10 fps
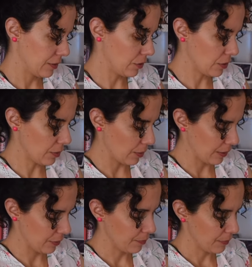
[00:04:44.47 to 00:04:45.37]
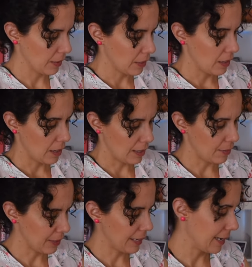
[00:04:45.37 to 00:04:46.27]
Entonces, bueno,
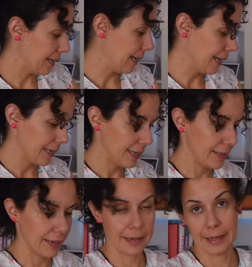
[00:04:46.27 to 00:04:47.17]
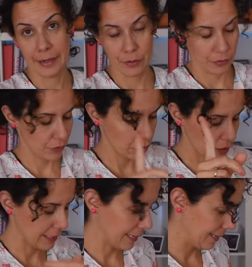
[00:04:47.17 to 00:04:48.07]
la voy a dejar ahí de relleno, no
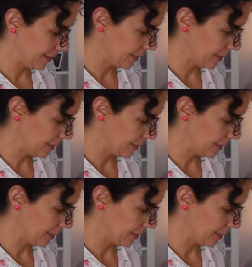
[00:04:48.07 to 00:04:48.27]
se tira